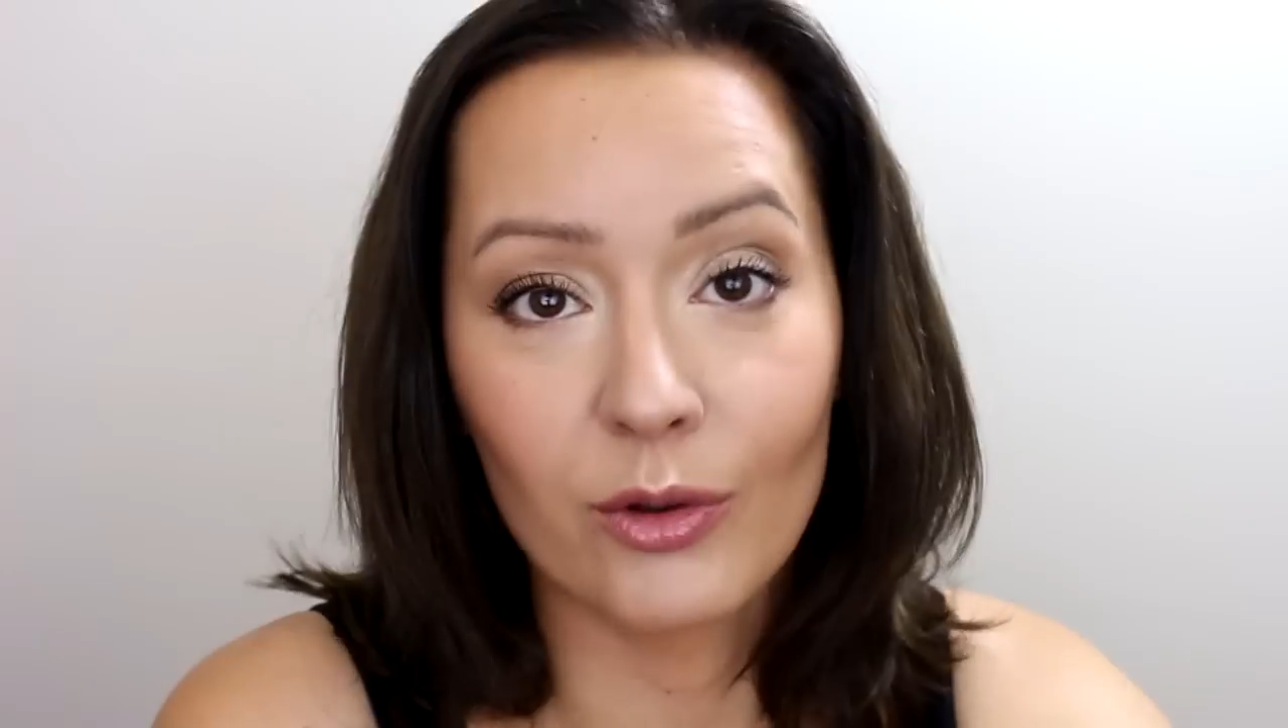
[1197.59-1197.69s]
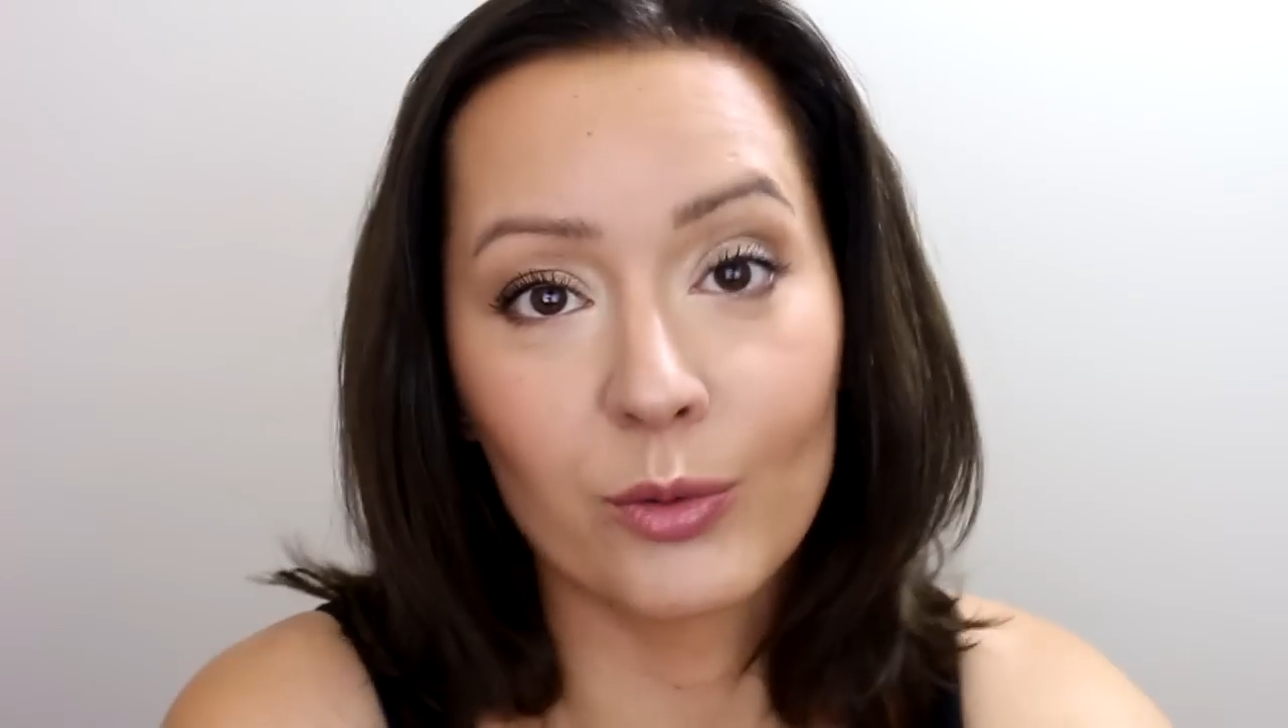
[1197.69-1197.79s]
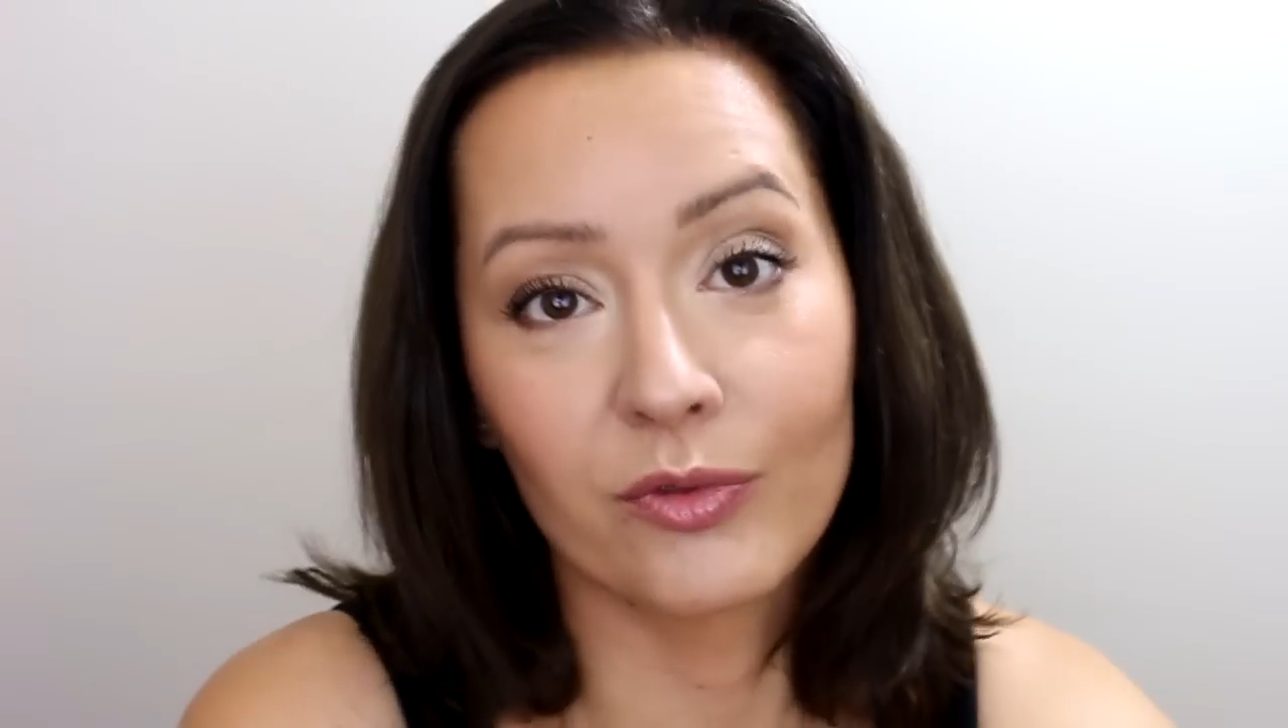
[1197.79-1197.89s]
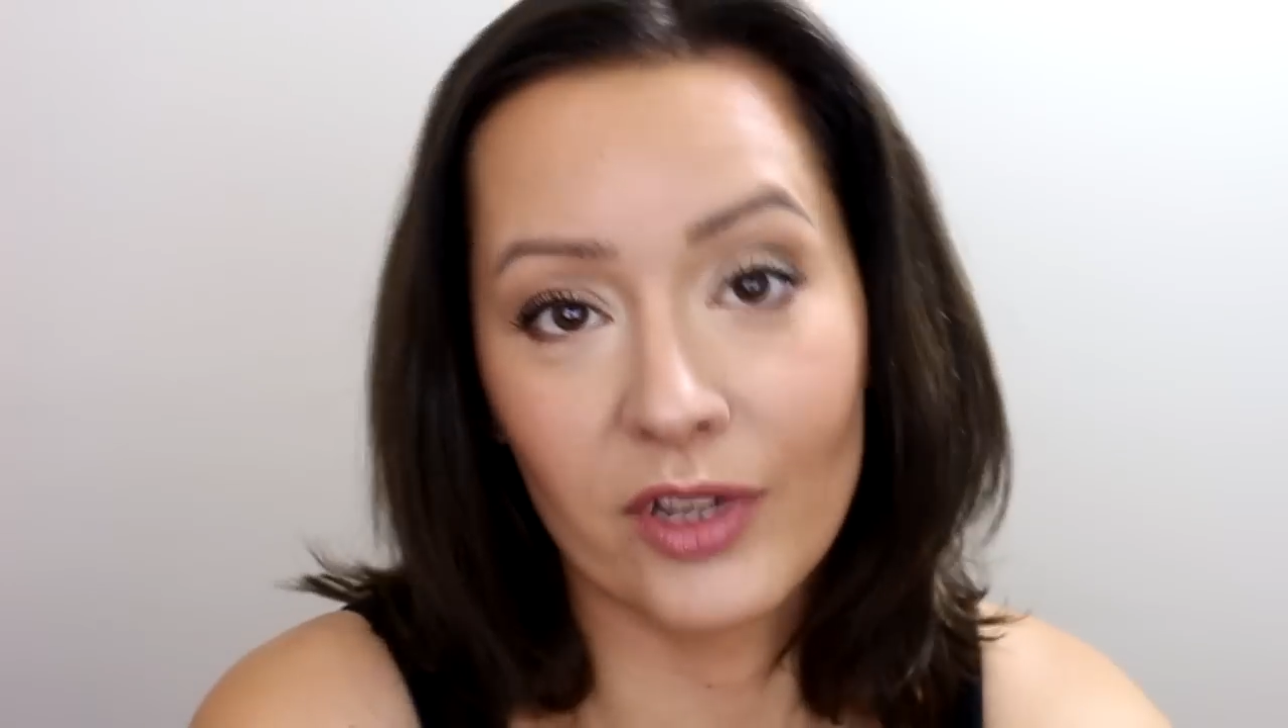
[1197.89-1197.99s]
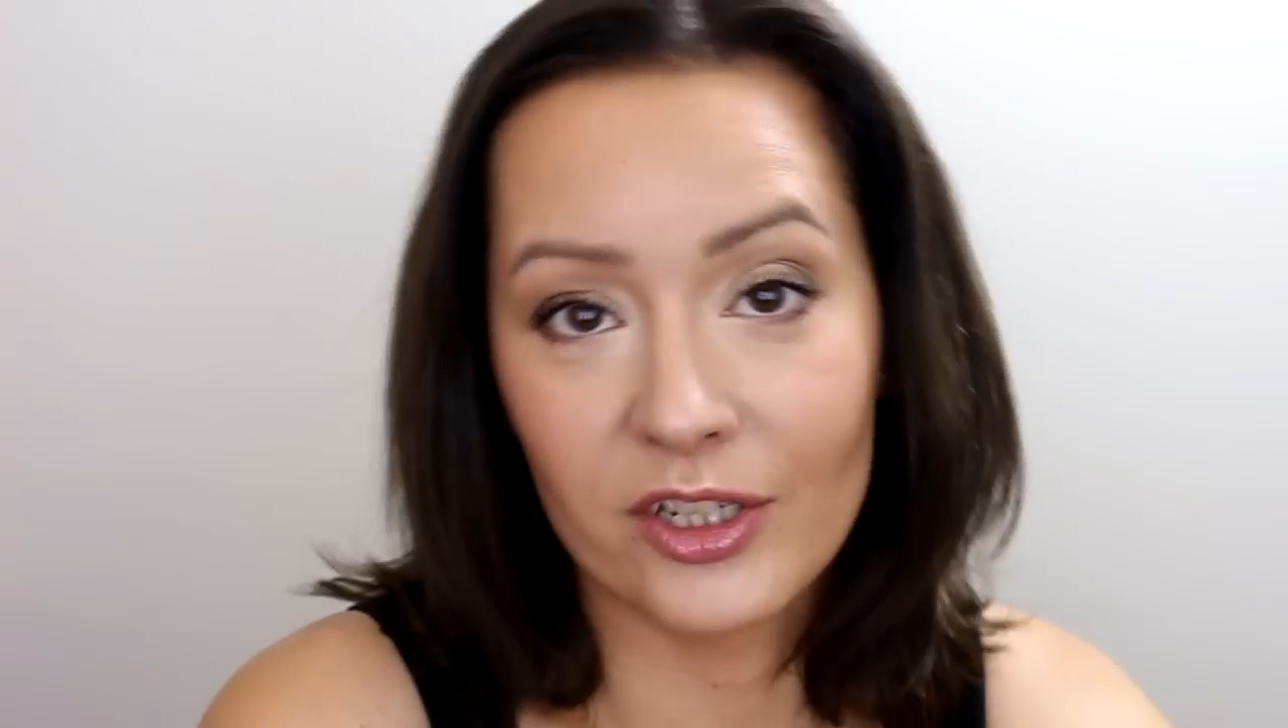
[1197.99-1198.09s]

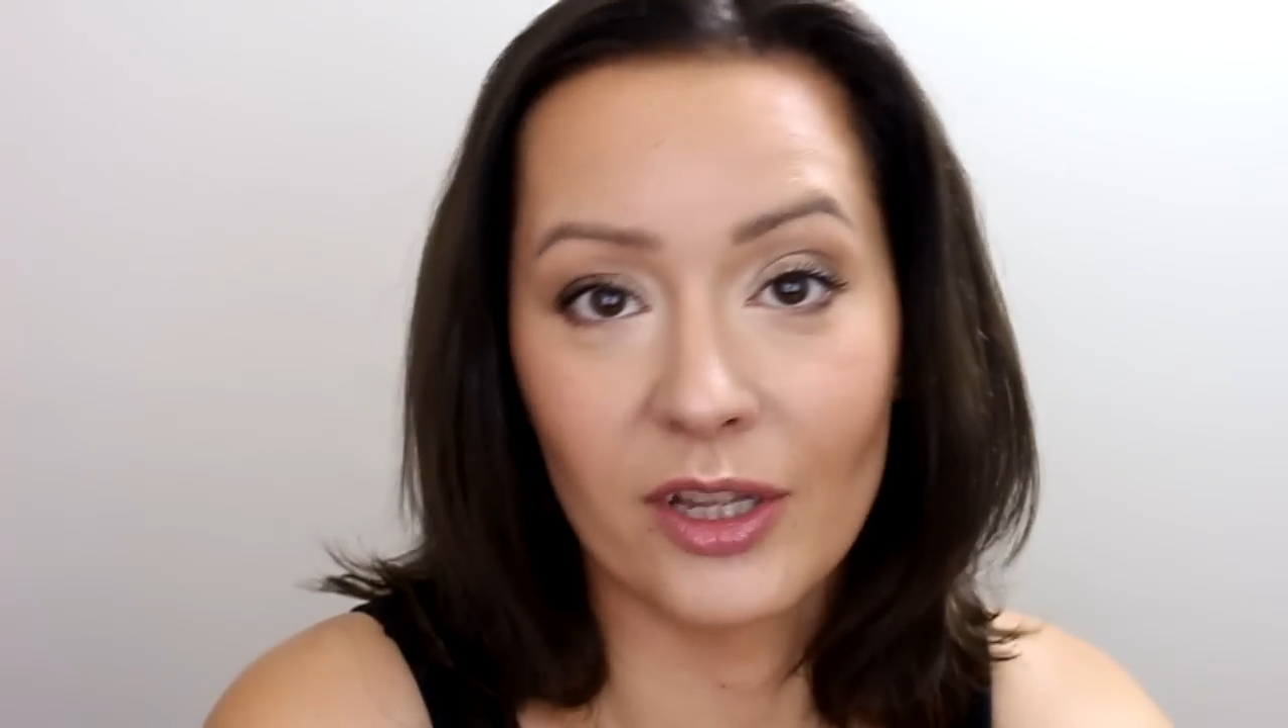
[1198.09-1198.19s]
odpowiedzi